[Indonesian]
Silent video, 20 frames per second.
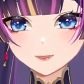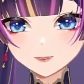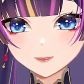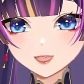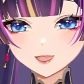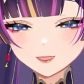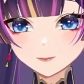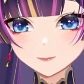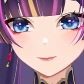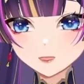
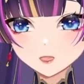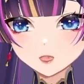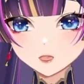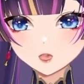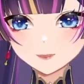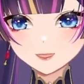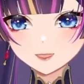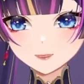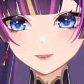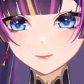yang
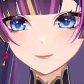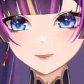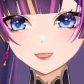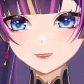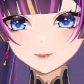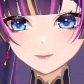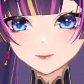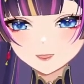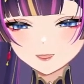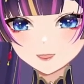dipertontonkan
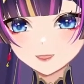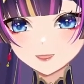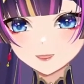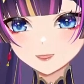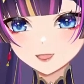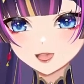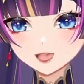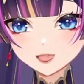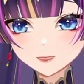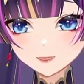kembali kepada
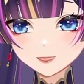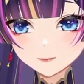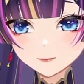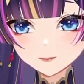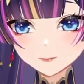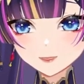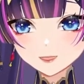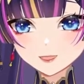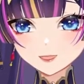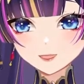kita oleh
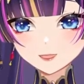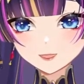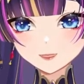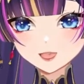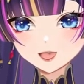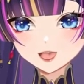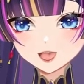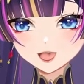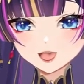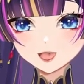viewer
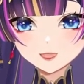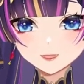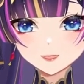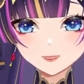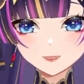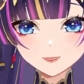kita.